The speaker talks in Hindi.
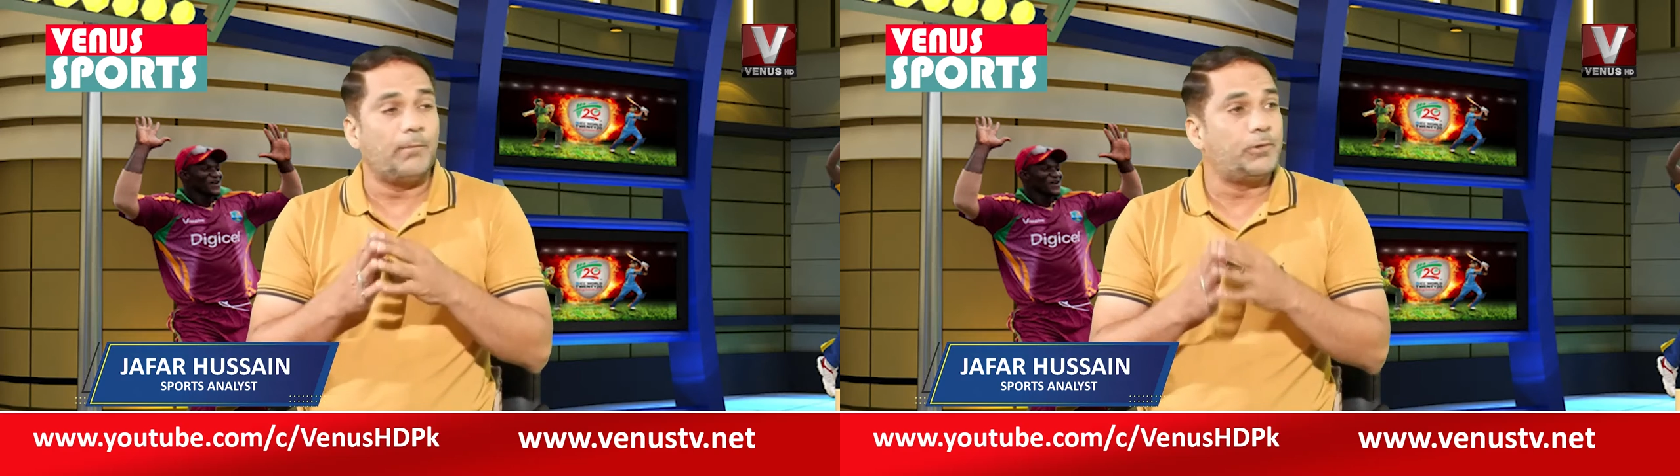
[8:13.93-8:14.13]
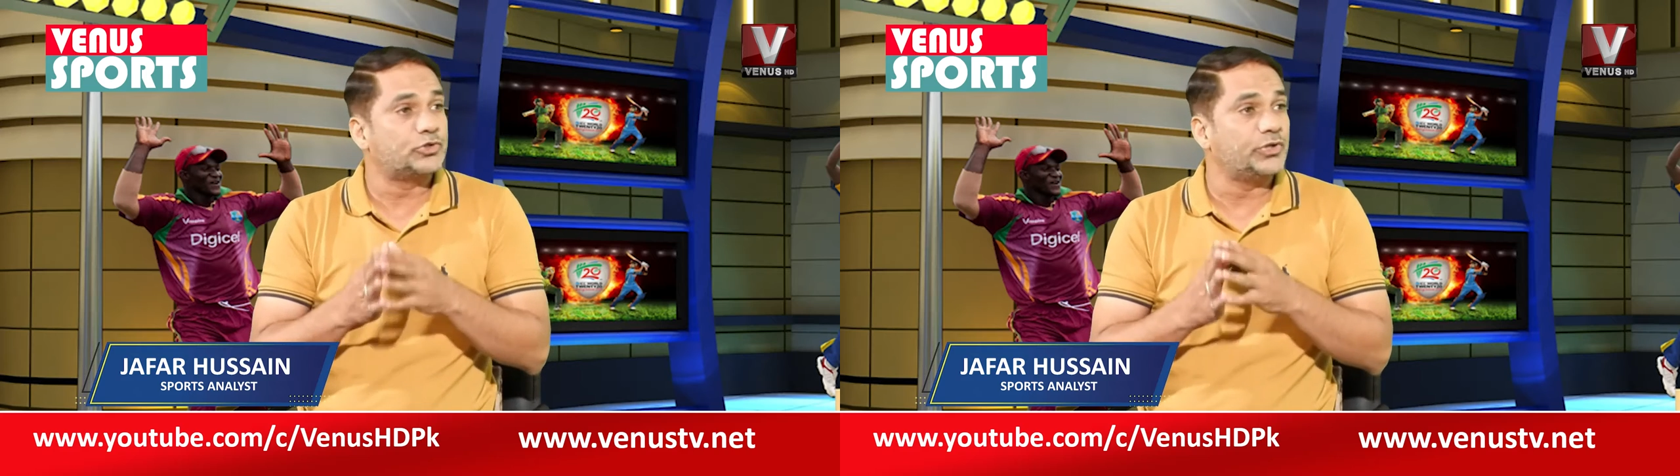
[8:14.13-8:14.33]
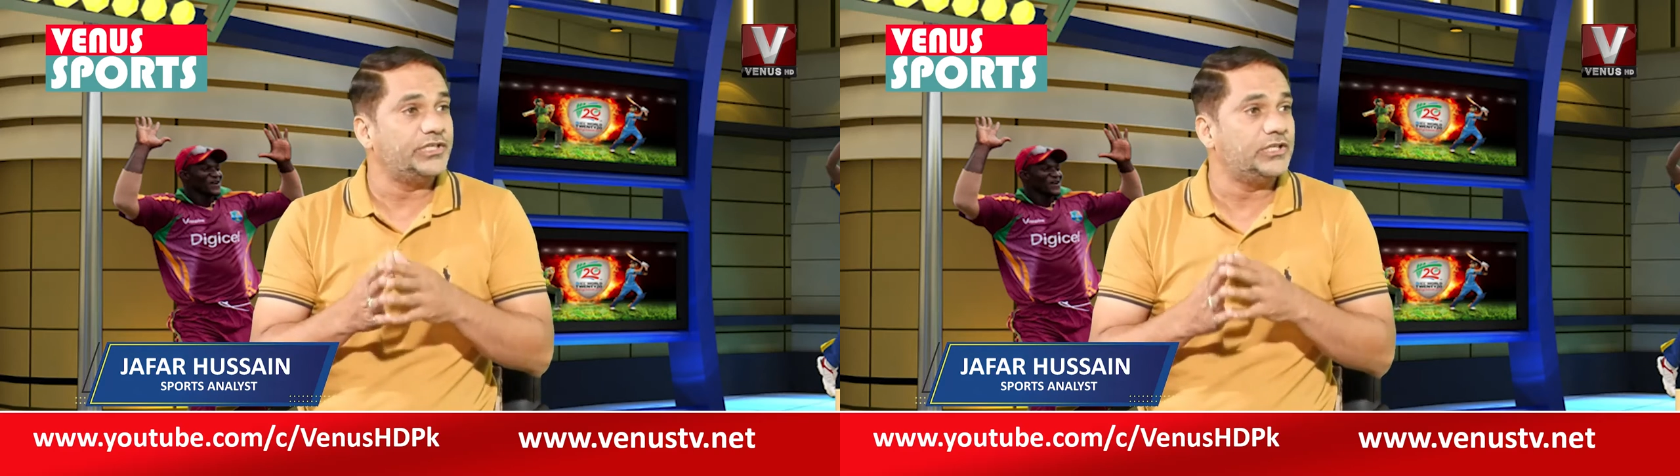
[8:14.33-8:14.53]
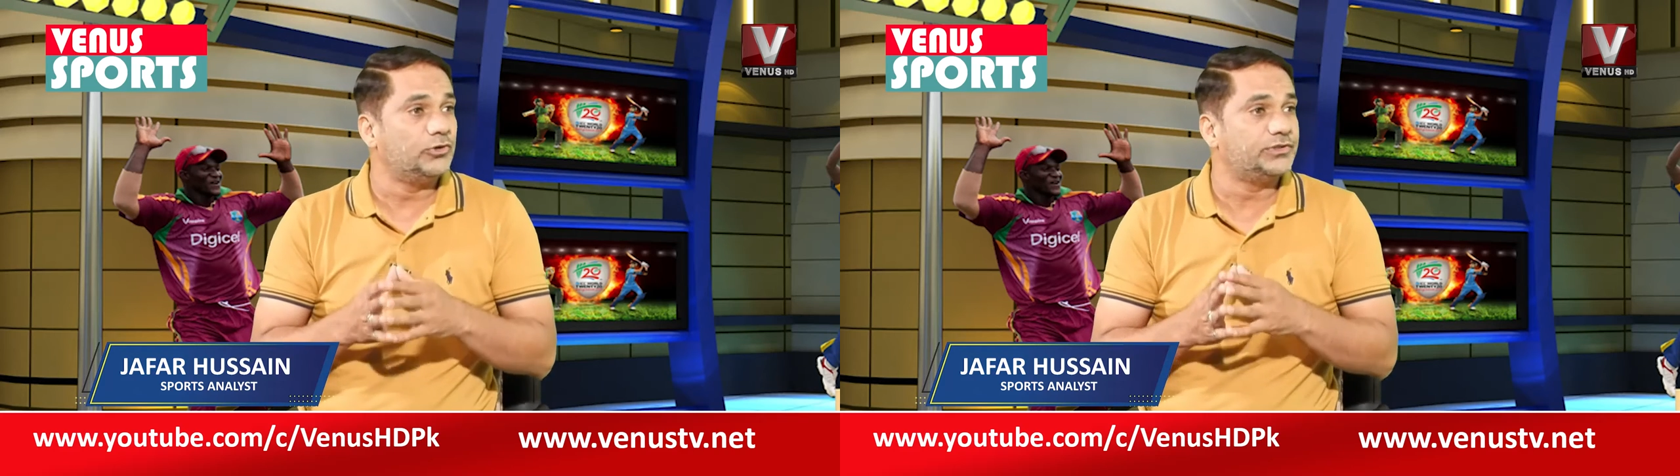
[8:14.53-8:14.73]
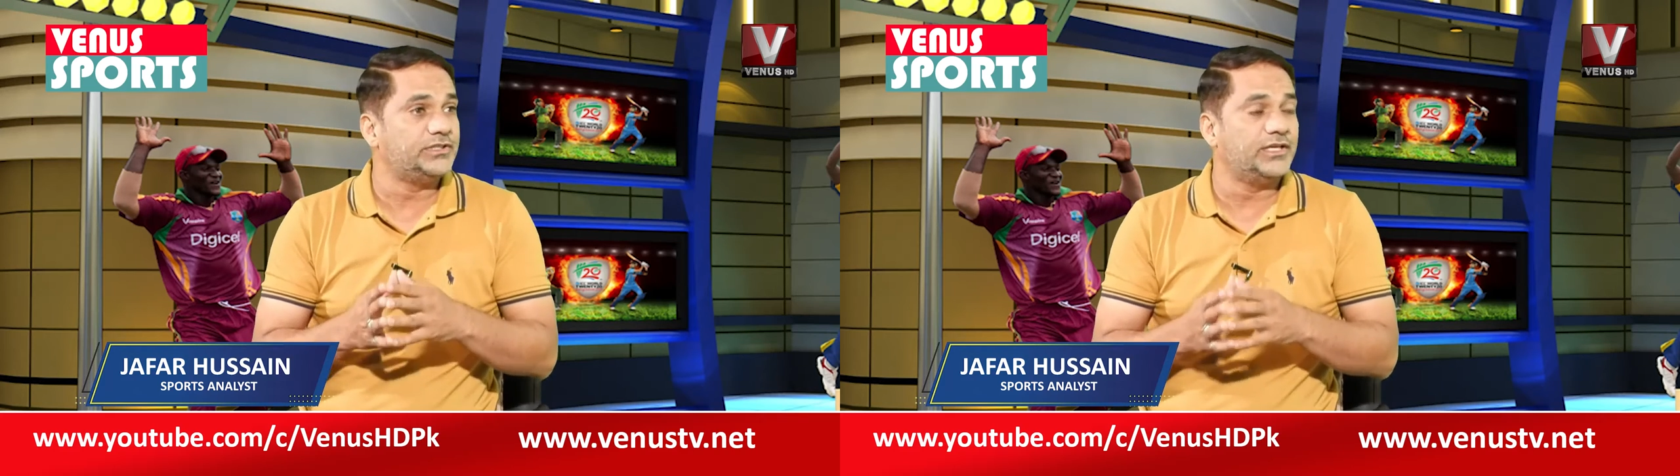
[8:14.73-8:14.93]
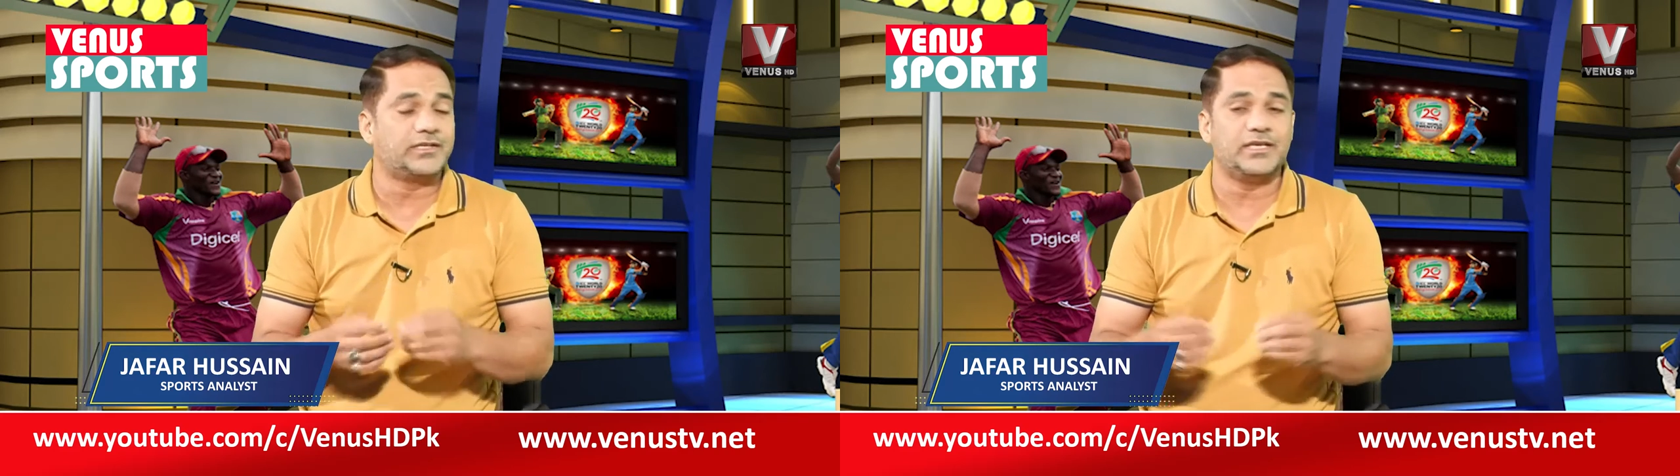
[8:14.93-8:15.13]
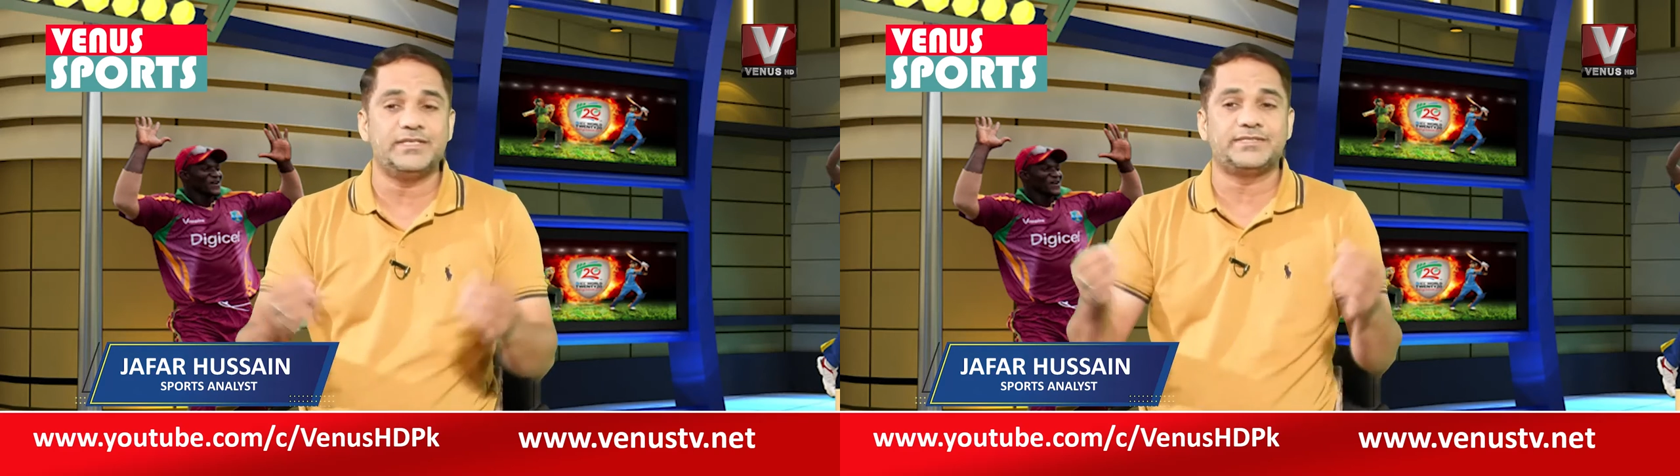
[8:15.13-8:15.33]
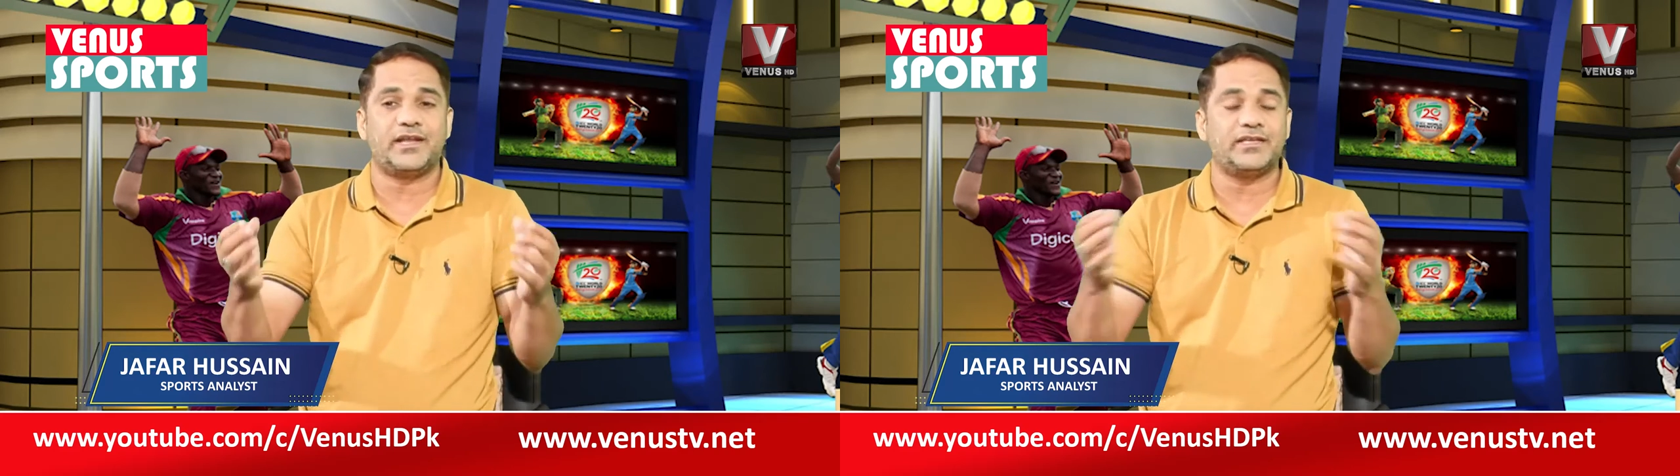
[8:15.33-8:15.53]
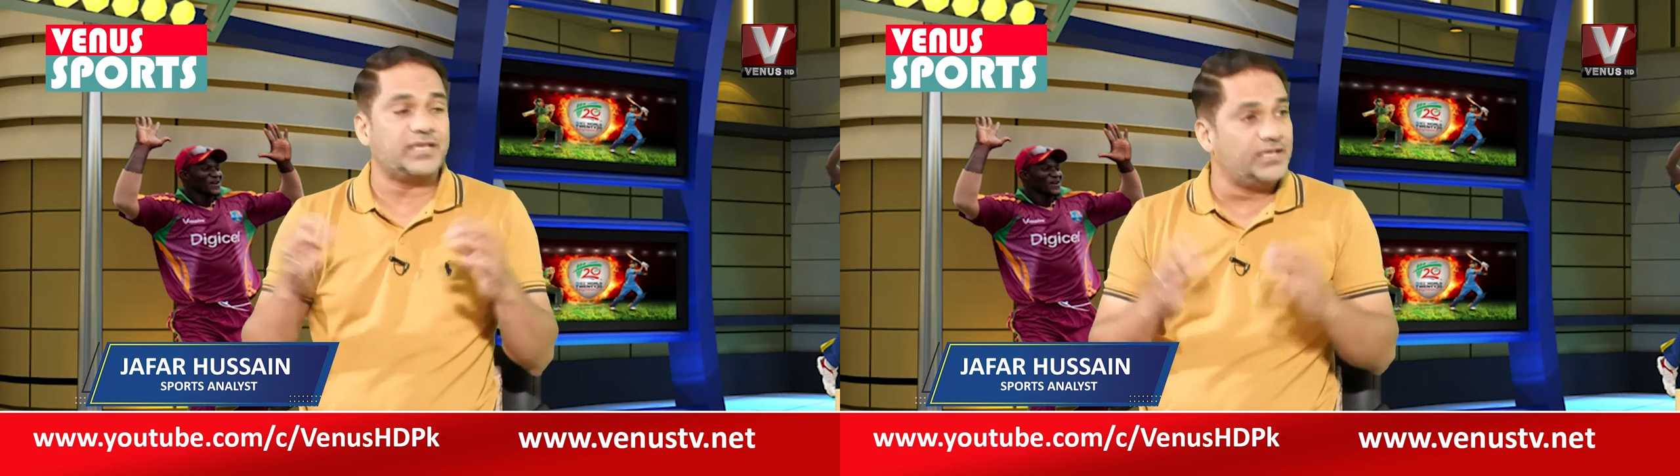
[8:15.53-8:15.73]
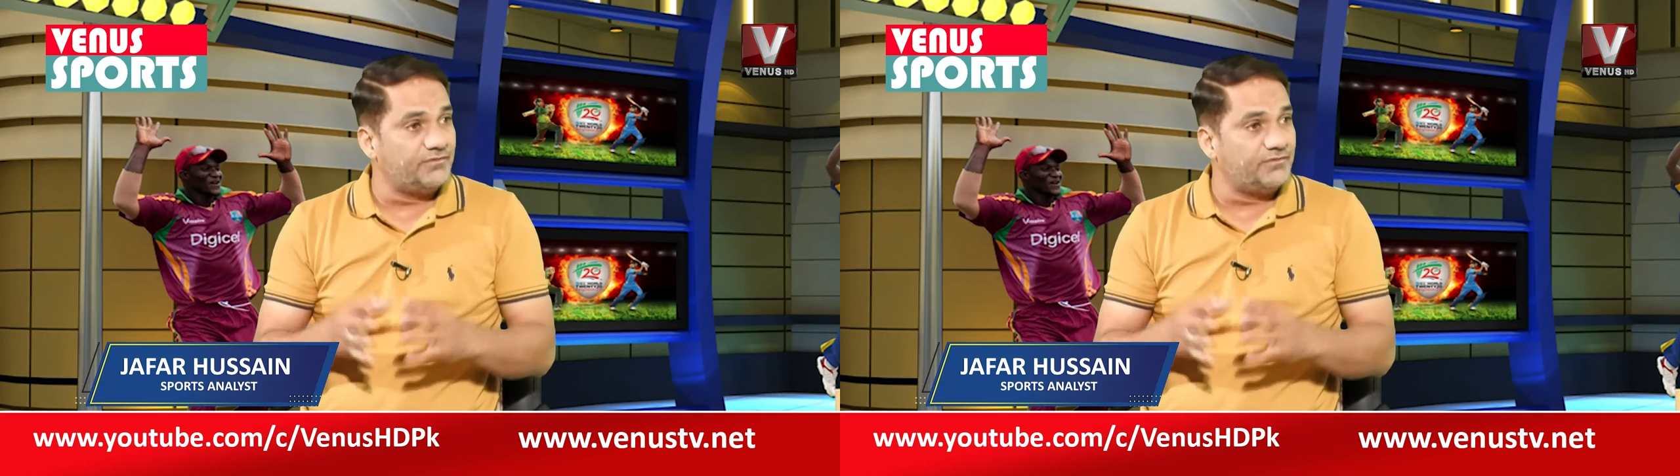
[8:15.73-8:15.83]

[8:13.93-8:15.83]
अपॉर्चुनिटी होती है कि इस तरह के